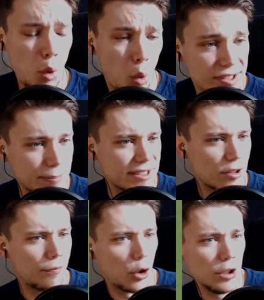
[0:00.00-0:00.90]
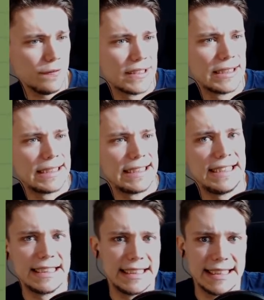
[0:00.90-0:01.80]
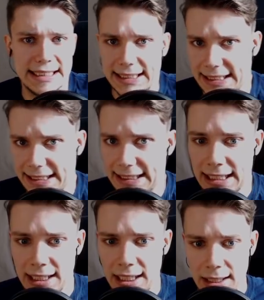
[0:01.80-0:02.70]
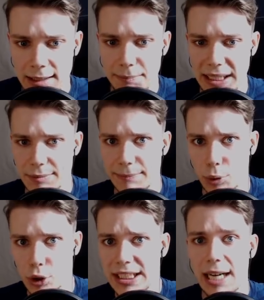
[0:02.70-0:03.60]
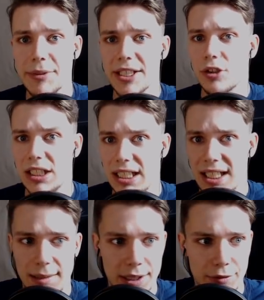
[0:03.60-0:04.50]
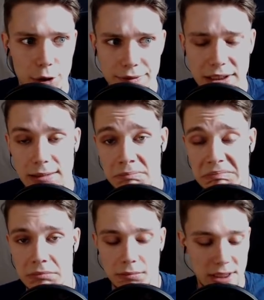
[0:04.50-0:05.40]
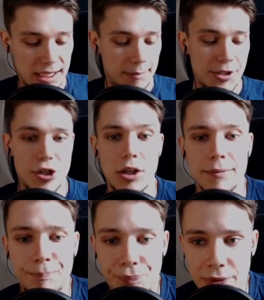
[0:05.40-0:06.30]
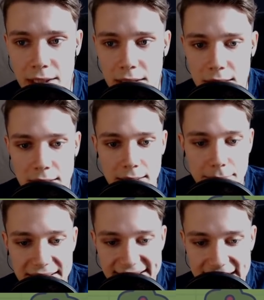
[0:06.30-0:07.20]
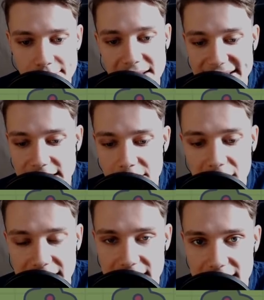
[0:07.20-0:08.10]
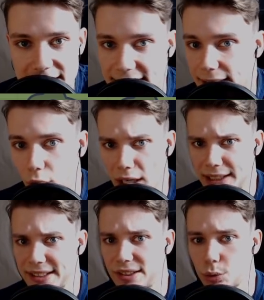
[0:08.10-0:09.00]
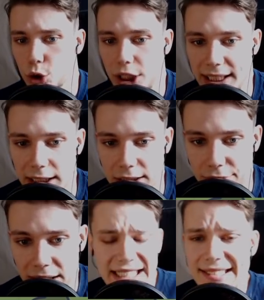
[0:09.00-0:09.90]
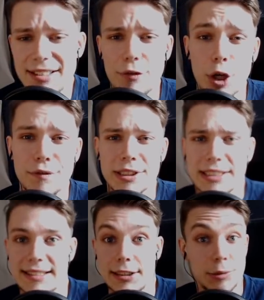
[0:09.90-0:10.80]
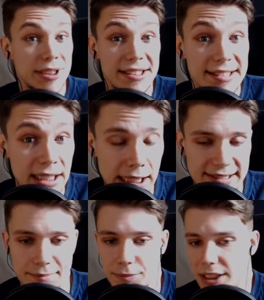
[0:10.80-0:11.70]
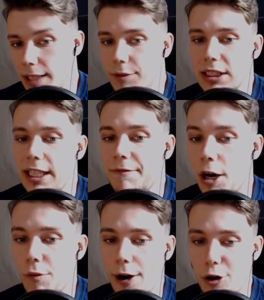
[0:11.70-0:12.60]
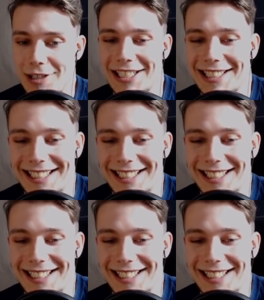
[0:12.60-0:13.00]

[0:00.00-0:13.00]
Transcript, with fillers: oh, es gibt jetzt auch einen Wolf. Eieieiei. Also mit Bullen kam ich ja noch klar, aber Wölfe? Hm, naja, mal schauen. Mal sehen, mal sehen, vielleicht sind die auch gar nicht so schrecklich. Vielleicht sind sie auch Wölfe, die sich domestizieren lassen. Dann haben wir einen kleinen Baubau.